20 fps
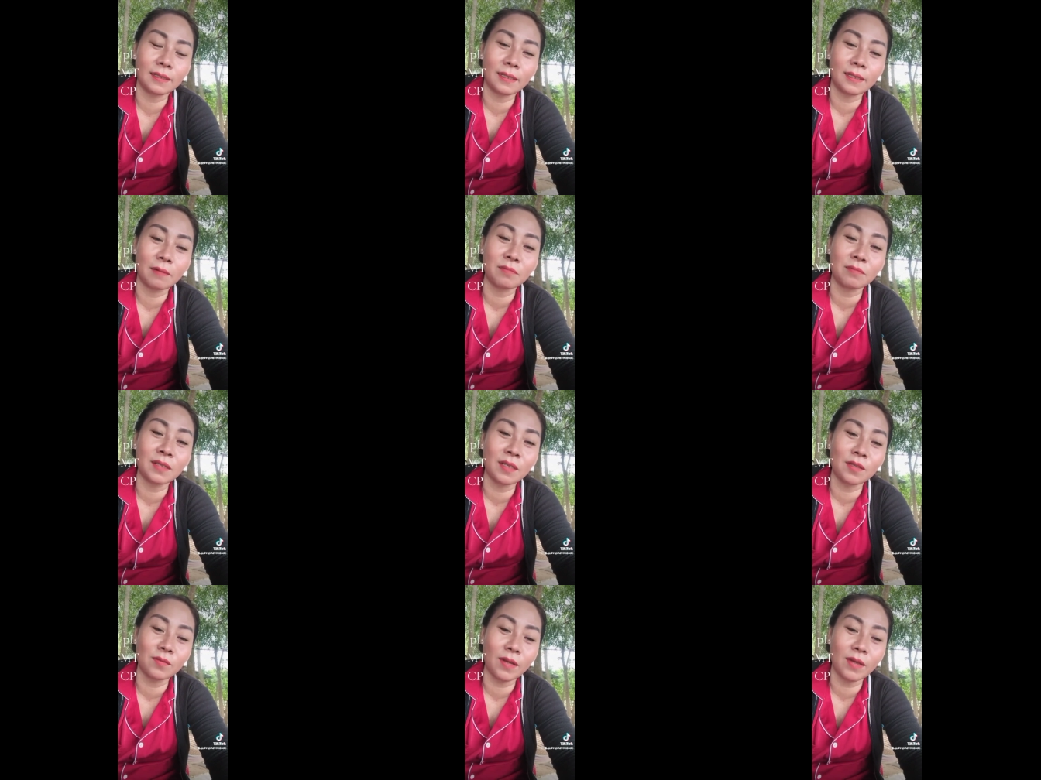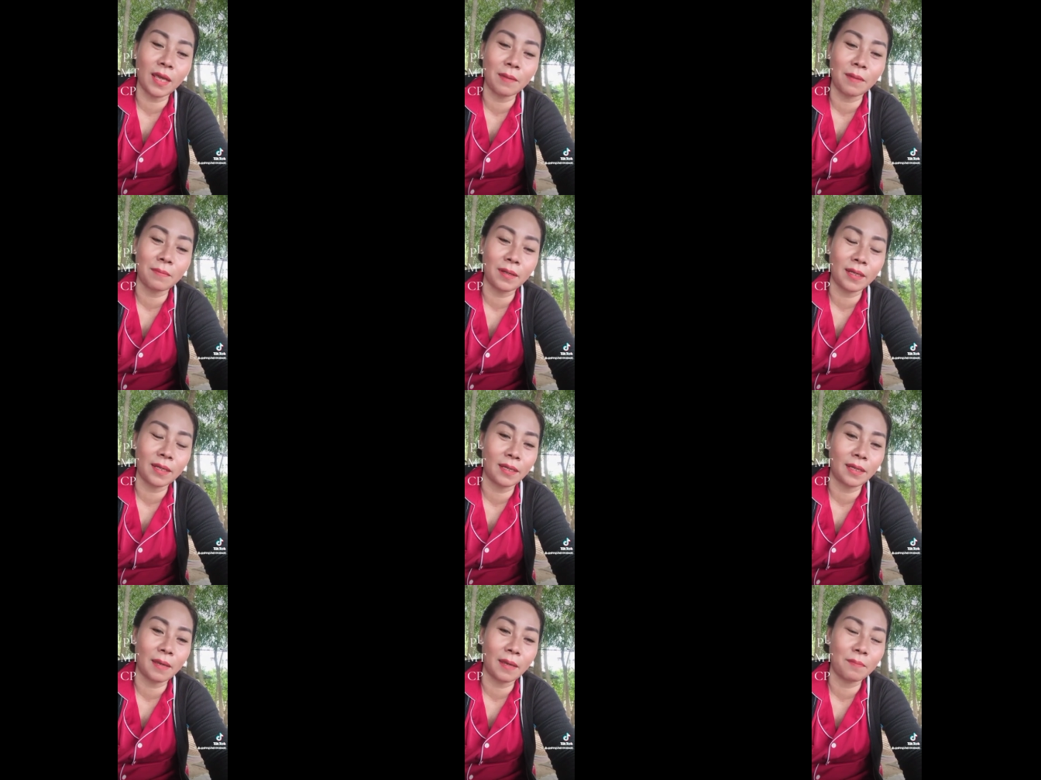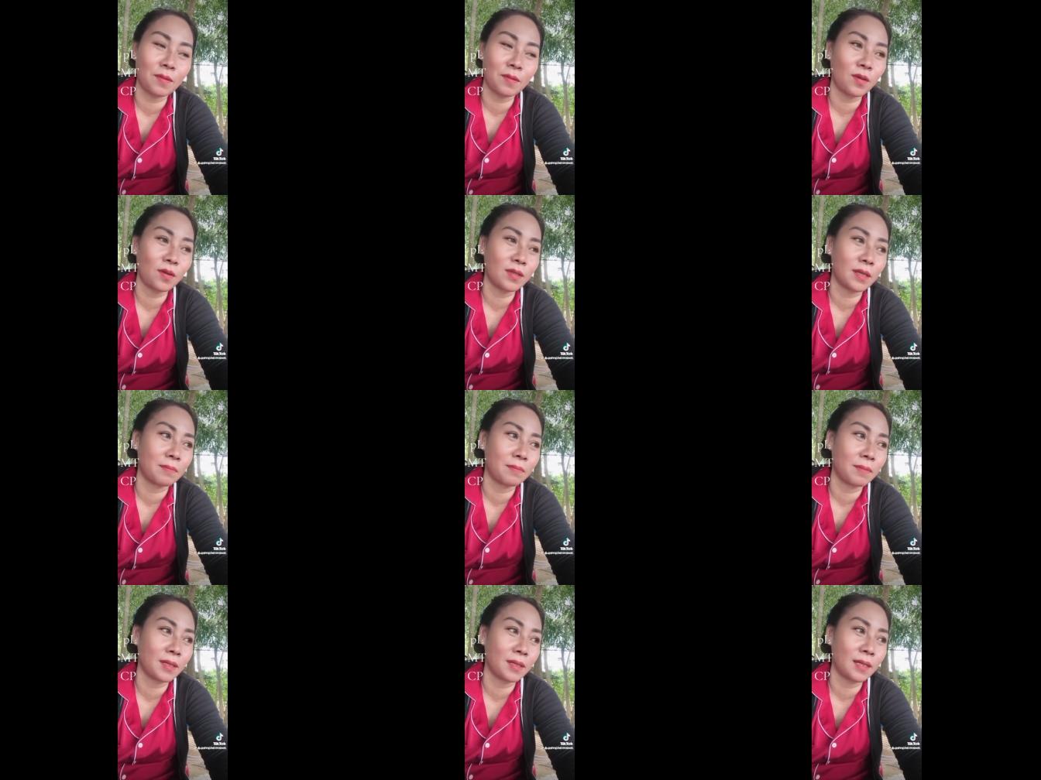thông tin của em á, thì em nói cho
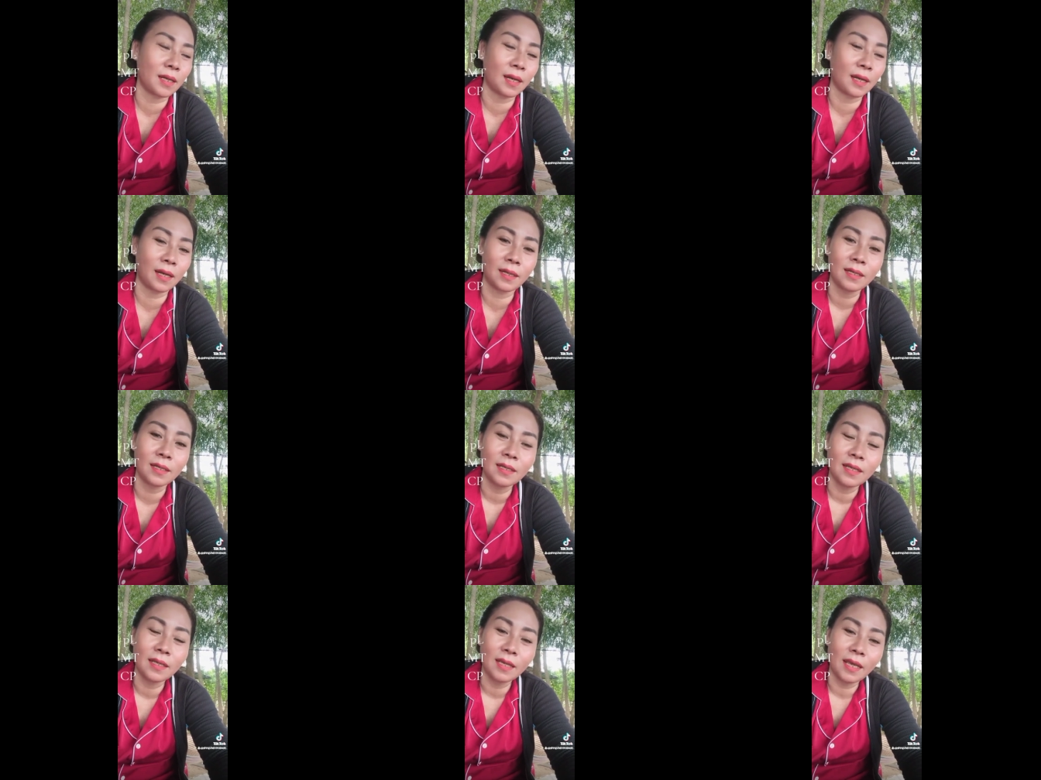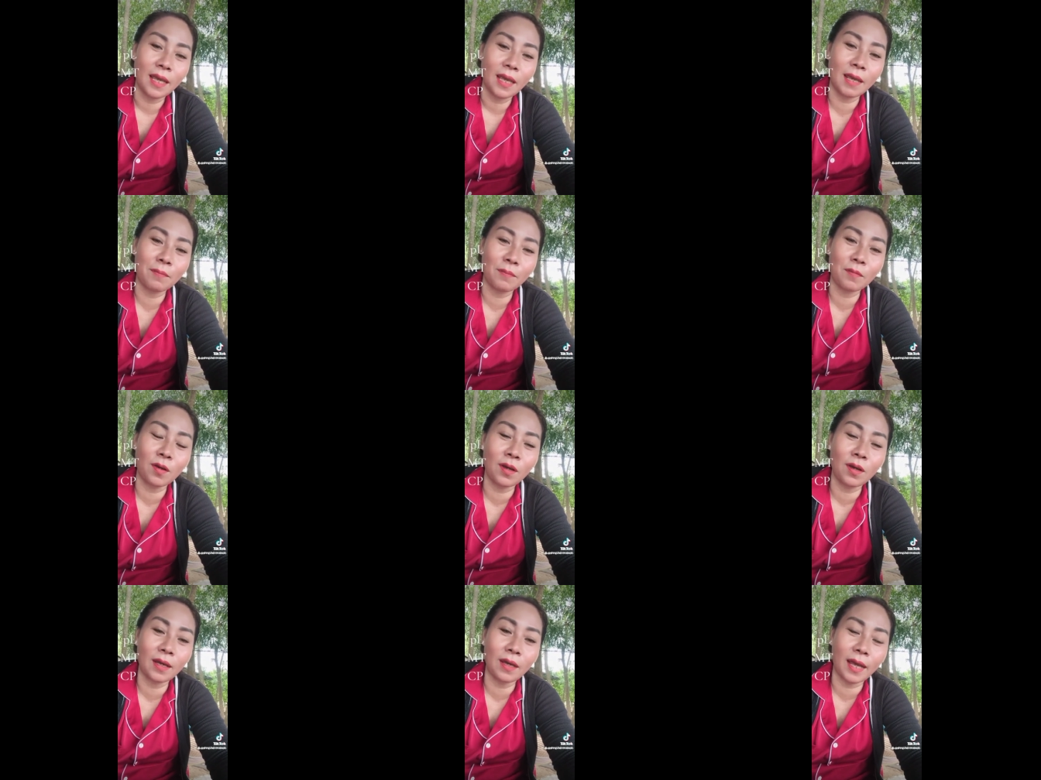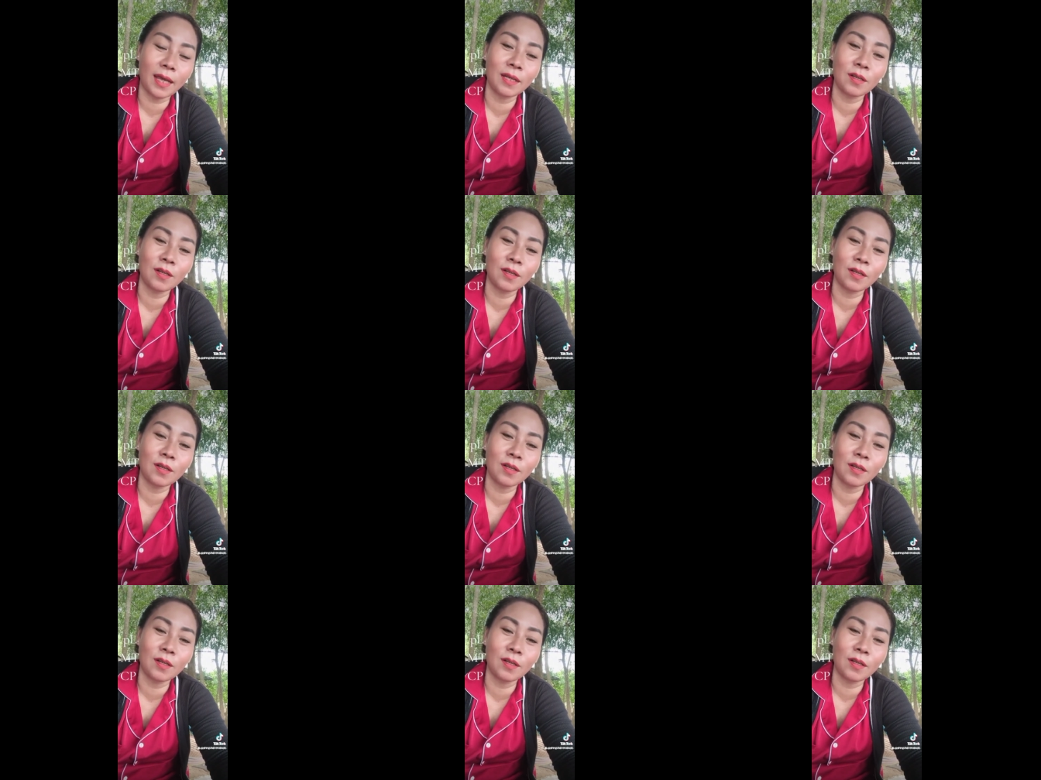anh biết là em có hai đứa